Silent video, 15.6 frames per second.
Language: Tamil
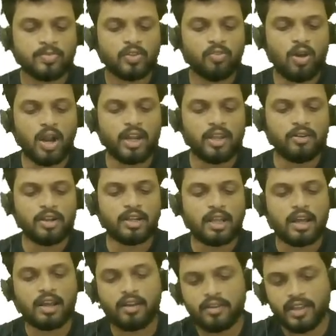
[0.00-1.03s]
வாணி
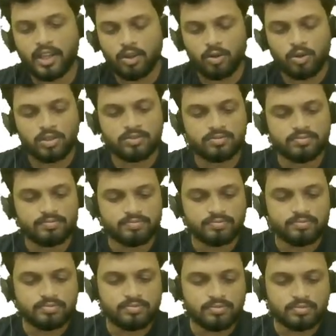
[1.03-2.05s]
வந்துட்டாங்க வெரி குட்
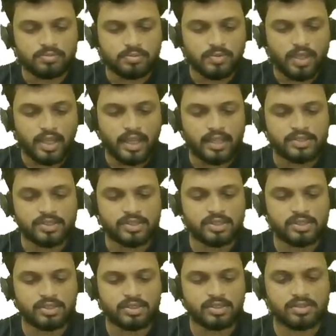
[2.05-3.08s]
எஸ்
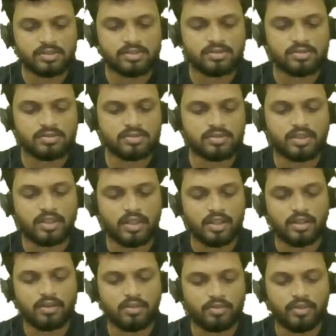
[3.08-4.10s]

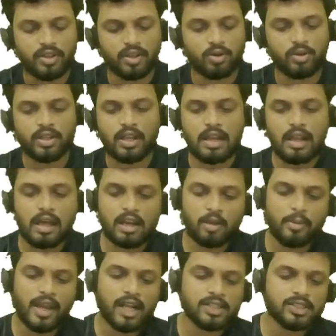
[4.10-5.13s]
வெரி குட்
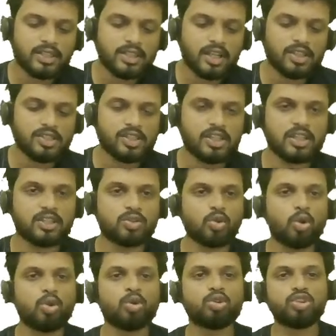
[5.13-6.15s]
எல்லாருக்குமே ஆன்சர் தெரிஞ்சிருக்கு
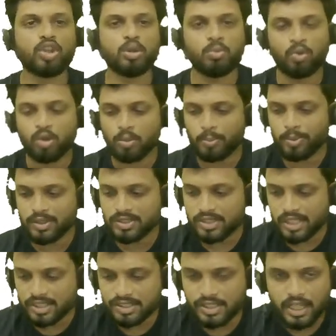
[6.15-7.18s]
தொண்ணூற்றி மூணு
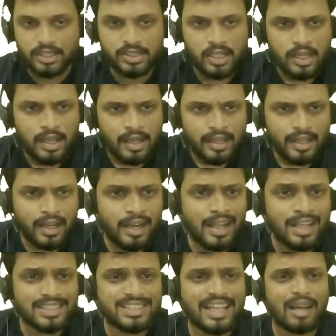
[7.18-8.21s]
பிரின்ஸ்லி ஸ்டேஜ்
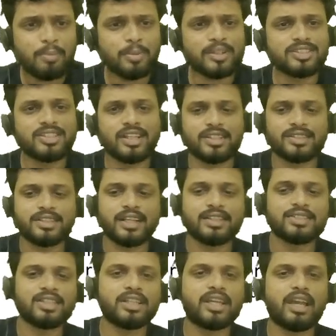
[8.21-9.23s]
என்ன சார் பிரின்ஸ்லி
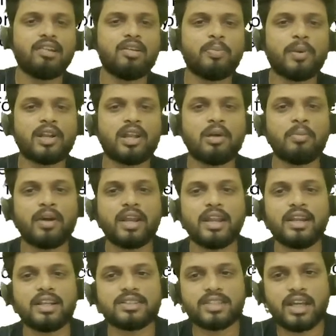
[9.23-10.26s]
ஸ்டேஜ் கேள்விப்பட்ட மாதிரியே
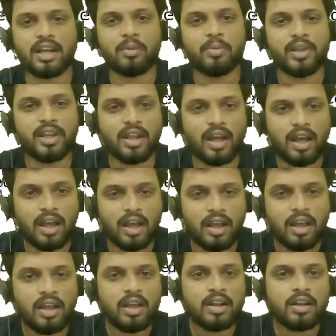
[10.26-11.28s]
இல்லையே சார் அப்படின்னா
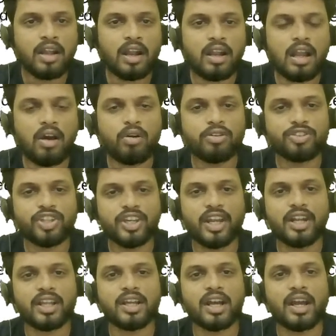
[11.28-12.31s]
நல்லா ஒரு விஷயம்
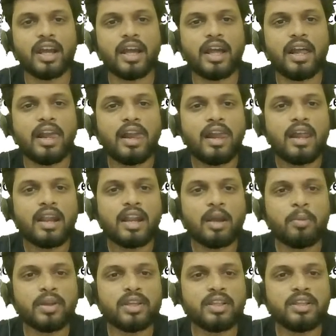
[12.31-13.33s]
கேட்டுக்கோங்க
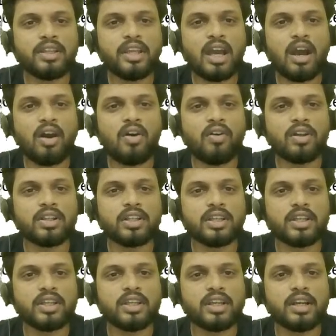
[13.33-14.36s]
நம்ம இந்தியாவை வந்து
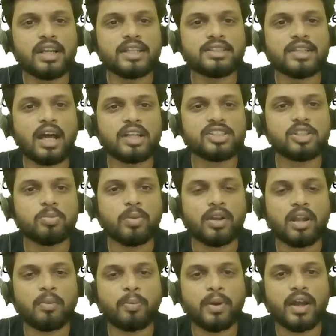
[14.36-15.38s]
இங்கிலீஷ் ஆட்சி
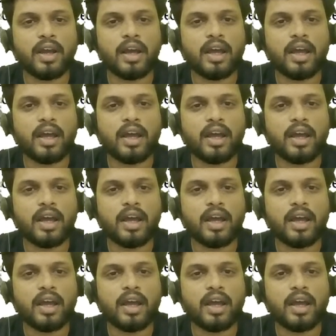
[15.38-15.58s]
பண்ணப்போ